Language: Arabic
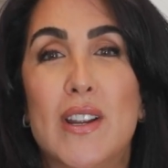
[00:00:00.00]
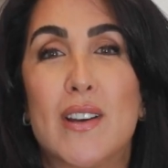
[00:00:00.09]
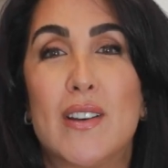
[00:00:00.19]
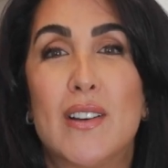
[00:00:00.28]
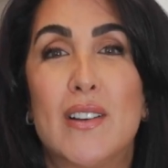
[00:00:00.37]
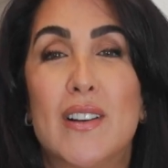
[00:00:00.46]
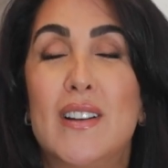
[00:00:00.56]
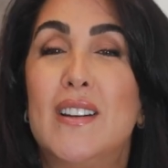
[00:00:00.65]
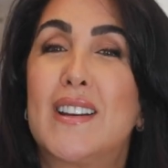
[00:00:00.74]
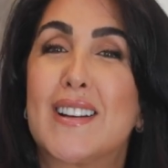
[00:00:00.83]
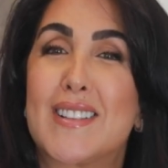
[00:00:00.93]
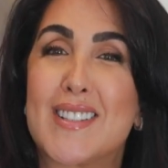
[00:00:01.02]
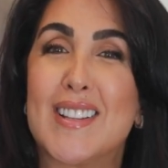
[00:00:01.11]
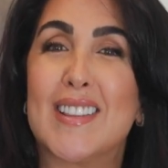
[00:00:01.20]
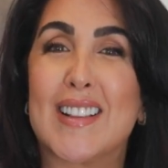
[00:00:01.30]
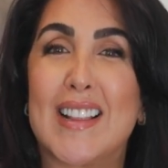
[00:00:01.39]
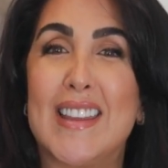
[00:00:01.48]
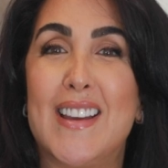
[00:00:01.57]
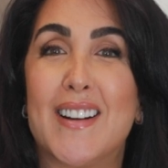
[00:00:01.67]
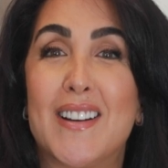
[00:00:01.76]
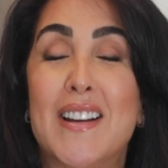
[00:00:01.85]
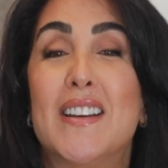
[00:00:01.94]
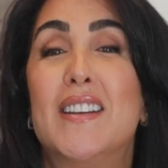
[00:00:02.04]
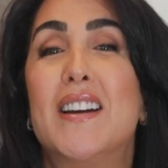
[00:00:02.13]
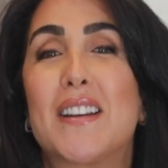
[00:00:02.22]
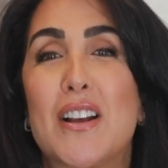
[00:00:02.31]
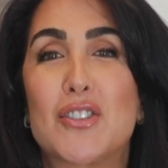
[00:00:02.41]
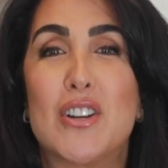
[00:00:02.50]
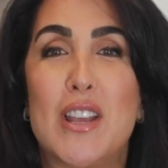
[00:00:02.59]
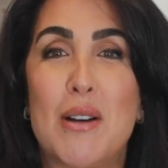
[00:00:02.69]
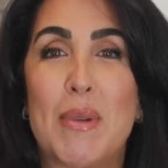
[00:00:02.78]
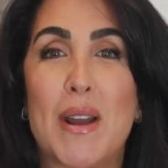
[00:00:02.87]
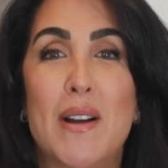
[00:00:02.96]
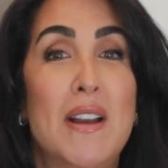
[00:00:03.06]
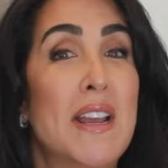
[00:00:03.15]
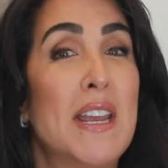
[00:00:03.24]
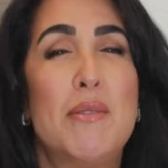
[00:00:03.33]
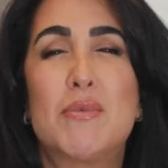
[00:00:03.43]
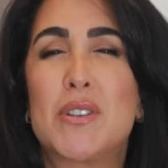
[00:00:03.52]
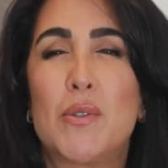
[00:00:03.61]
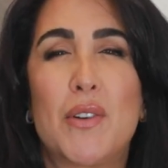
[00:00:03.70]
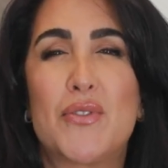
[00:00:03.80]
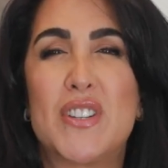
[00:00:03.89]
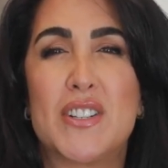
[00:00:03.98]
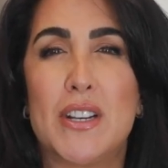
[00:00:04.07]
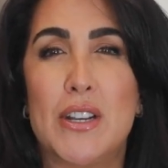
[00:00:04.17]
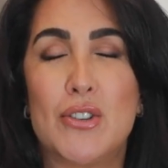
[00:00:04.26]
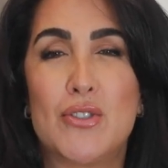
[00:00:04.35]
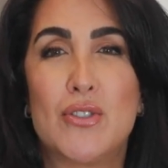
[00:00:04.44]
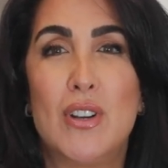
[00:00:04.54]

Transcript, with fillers: لك اللي كتصنت ليا يا راجل يا امراه امتى وقفتي تعيش